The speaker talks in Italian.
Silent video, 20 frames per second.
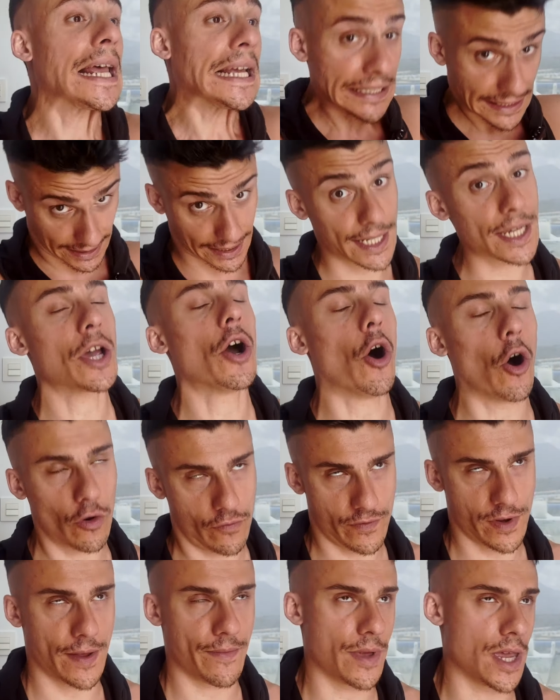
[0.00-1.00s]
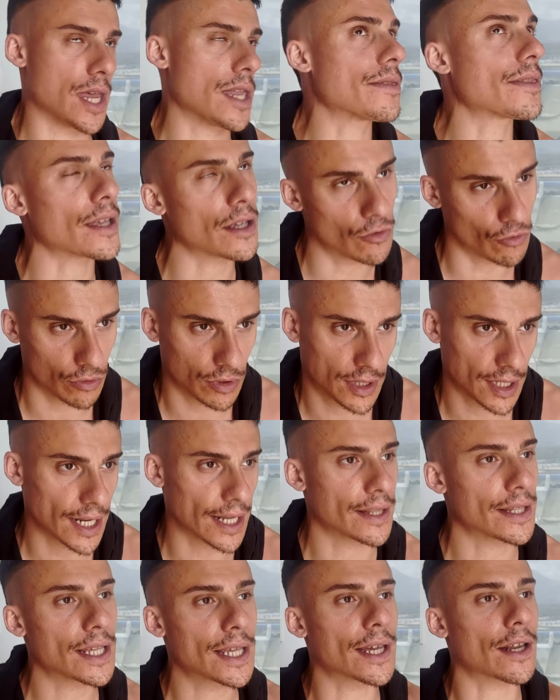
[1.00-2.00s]
Sì, ovviamente inutile a
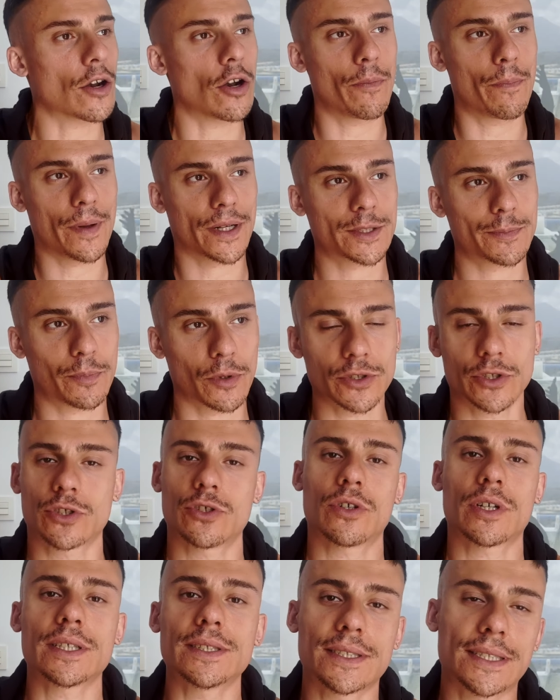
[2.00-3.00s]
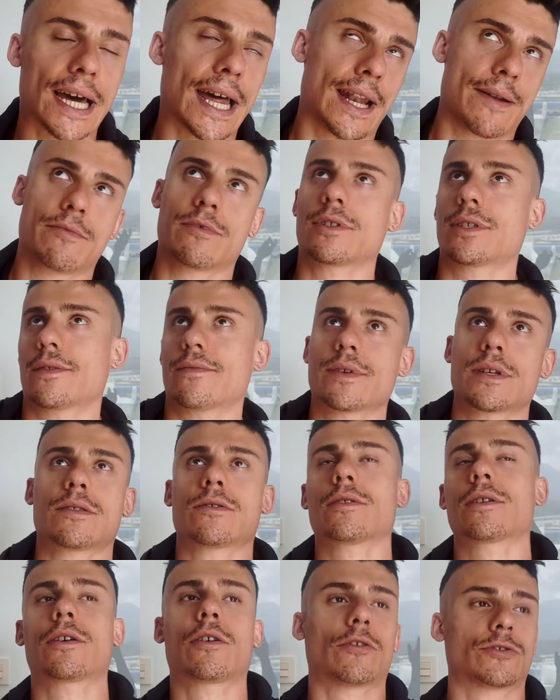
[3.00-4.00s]
dirlo per sponsorizzare il mio servizio
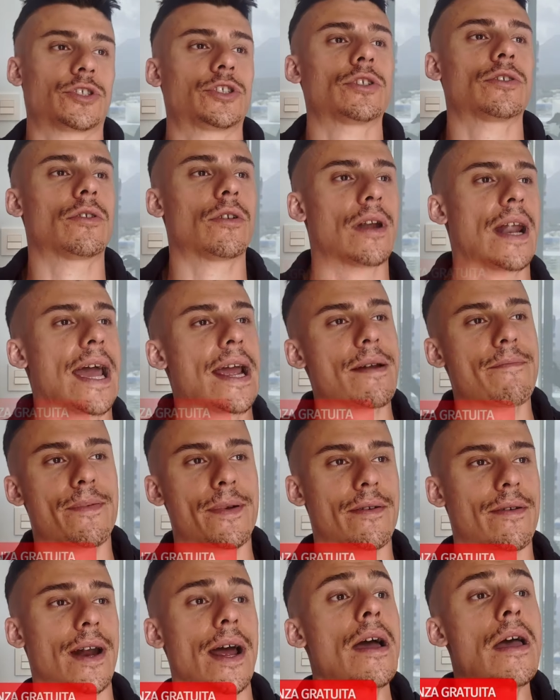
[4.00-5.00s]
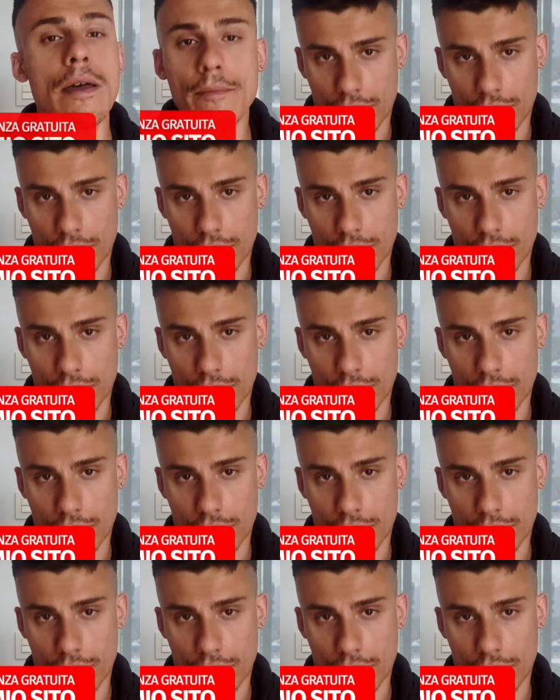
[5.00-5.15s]
di coaching online per, una,